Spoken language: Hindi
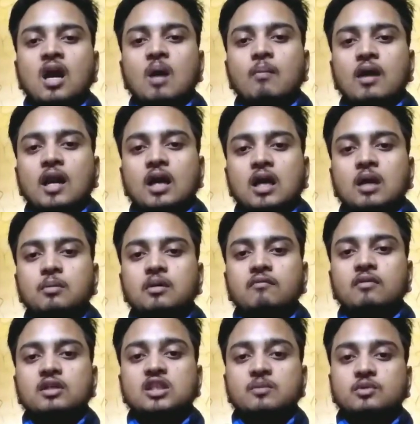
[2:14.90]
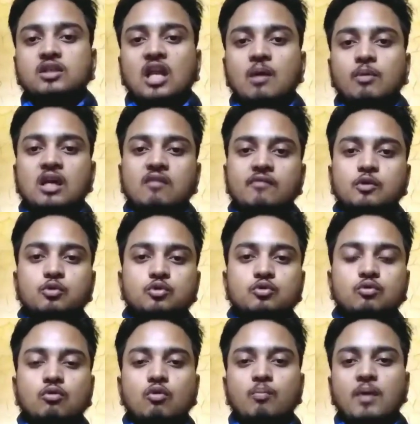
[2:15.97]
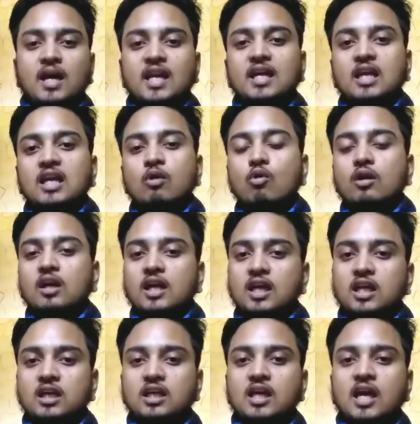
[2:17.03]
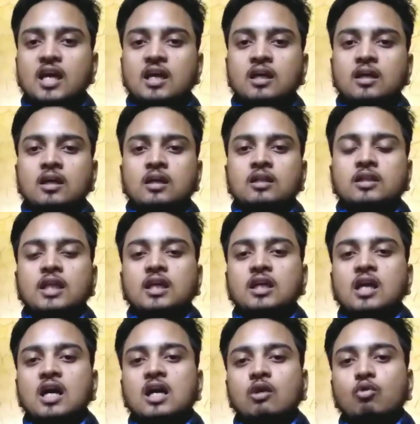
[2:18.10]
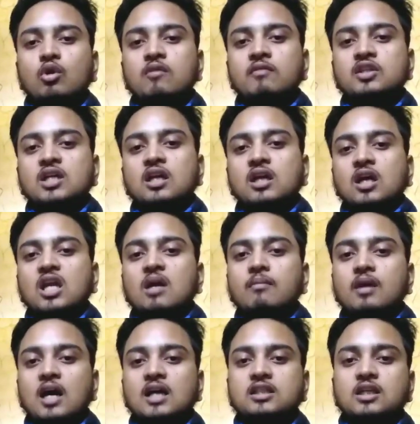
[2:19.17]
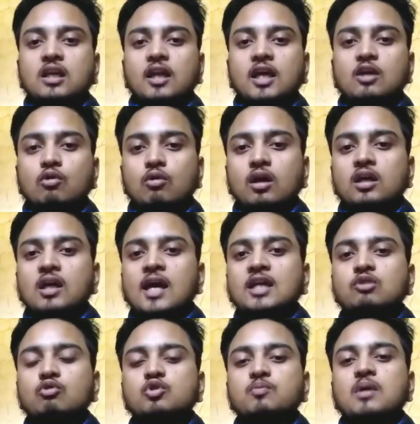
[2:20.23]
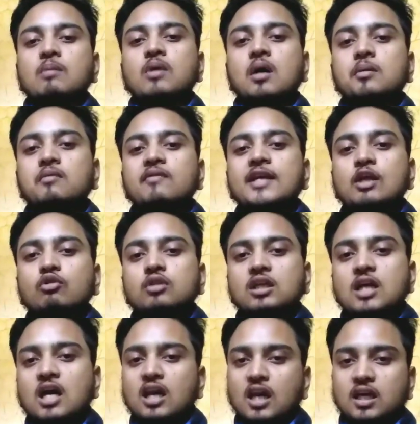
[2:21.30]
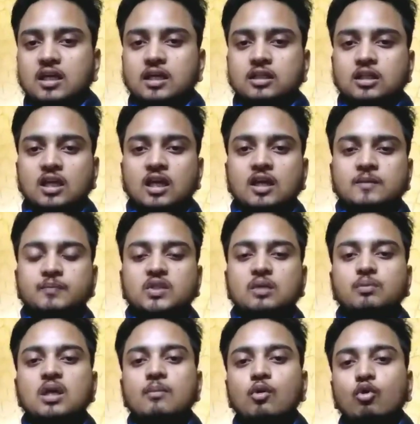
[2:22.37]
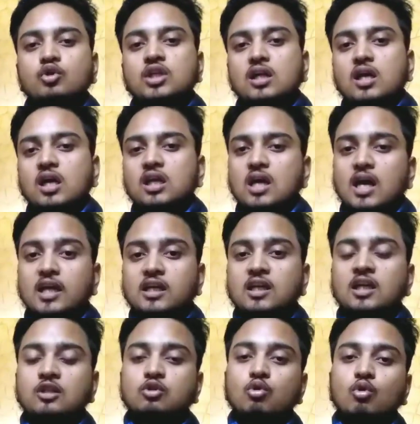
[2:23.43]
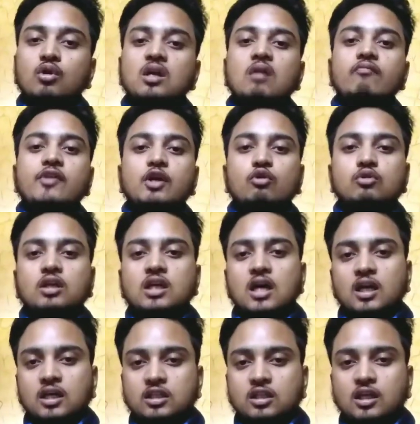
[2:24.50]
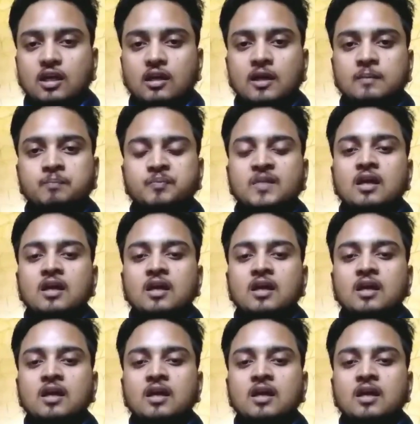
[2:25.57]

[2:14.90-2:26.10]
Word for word: हमारा कभी भी सब्सक्राइबर या व्यूज को पाने के लिए होड़ नहीं लगी है देखिए अगर कोई भी जानकारी हमें हासिल नहीं हो रही है तो उस पर हम कभी वीडियो तैयार नहीं करते हैं जब भी हमें कोई जानकारी आएगी तो ही हम वीडियो तैयार करते हैं